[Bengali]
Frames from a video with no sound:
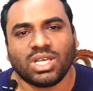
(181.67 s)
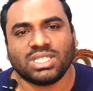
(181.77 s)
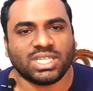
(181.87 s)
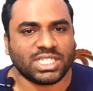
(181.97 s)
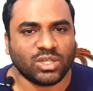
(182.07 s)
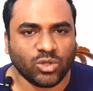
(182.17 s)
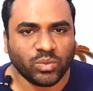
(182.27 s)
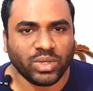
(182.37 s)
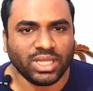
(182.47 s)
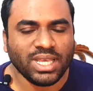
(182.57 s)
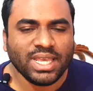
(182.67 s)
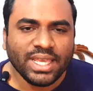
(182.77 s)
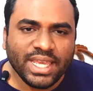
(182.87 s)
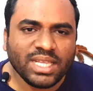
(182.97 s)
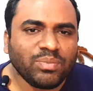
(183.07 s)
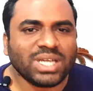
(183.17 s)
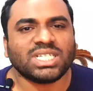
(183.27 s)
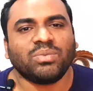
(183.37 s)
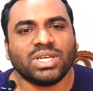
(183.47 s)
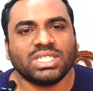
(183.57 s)
করার চেষ্টা করবেন এর
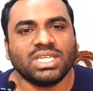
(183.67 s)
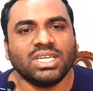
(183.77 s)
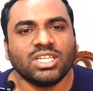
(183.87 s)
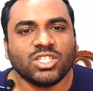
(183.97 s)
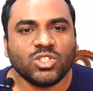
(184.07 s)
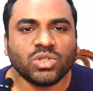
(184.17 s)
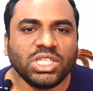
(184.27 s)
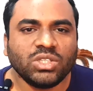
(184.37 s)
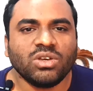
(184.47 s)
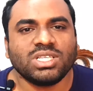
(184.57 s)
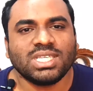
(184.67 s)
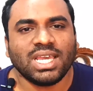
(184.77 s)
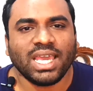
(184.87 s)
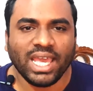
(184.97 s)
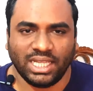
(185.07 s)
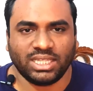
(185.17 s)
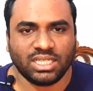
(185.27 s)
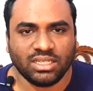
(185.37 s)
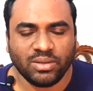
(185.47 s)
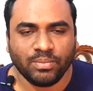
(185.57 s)
পাশাপাশি জড়িত হচ্ছে হেলথ
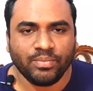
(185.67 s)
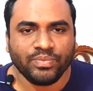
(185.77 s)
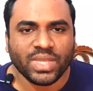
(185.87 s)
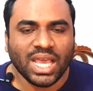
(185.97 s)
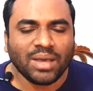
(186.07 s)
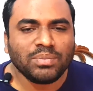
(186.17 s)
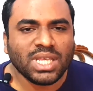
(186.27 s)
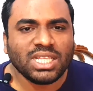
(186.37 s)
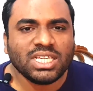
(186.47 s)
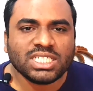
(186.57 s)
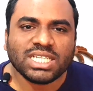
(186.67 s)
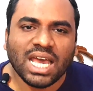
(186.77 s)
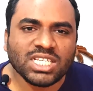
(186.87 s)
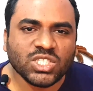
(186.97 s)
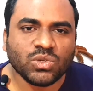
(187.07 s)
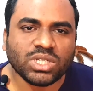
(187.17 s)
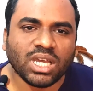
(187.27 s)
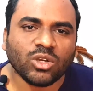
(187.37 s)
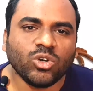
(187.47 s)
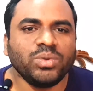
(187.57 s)
আপনার স্বাস্থ্যটা
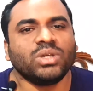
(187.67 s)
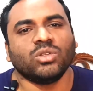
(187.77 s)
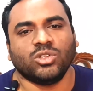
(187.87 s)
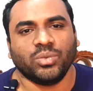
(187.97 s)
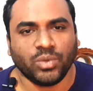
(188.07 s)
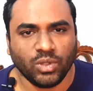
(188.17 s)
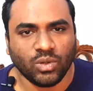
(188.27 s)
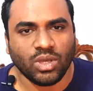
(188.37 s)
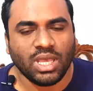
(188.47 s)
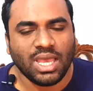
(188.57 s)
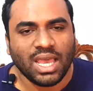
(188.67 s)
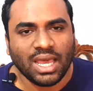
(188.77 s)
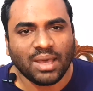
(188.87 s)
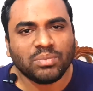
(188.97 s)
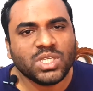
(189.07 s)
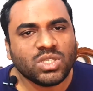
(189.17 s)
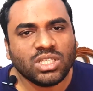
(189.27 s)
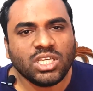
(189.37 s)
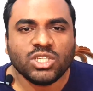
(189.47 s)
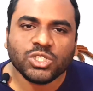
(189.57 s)
খুবই গুরুত্বপূর্ণ আপনি
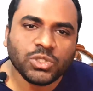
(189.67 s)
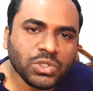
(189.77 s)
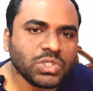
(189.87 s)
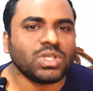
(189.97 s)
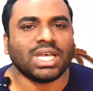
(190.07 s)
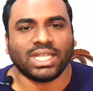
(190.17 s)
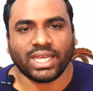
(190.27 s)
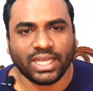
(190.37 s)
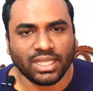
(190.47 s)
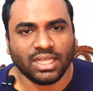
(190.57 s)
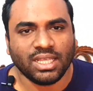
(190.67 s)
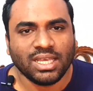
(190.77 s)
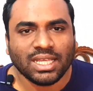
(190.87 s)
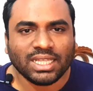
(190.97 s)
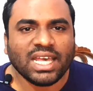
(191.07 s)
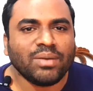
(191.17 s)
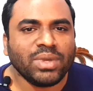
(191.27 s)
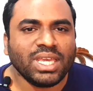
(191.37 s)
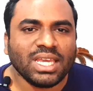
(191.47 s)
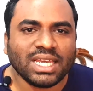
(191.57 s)
যদি সুস্থ না থাকেন
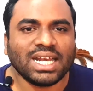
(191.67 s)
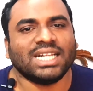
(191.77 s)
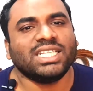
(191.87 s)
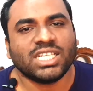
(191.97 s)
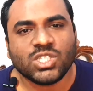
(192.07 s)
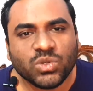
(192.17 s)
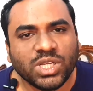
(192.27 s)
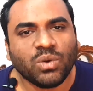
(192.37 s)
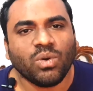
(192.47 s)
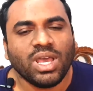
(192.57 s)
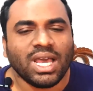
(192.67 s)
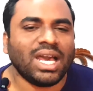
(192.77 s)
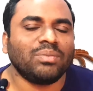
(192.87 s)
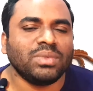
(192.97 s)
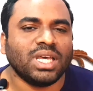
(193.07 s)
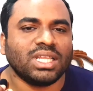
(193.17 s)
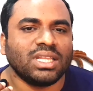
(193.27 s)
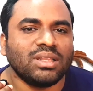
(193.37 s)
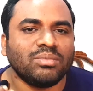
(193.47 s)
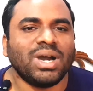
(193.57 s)
দামি গাড়িতে চড়েও আপনার
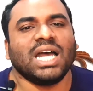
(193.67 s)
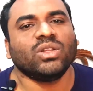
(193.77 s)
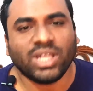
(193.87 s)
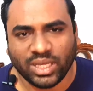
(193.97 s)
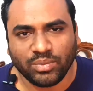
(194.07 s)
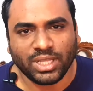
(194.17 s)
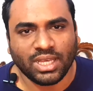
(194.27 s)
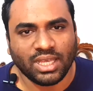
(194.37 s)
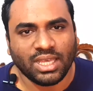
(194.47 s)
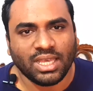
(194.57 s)
ভালো লাগবে না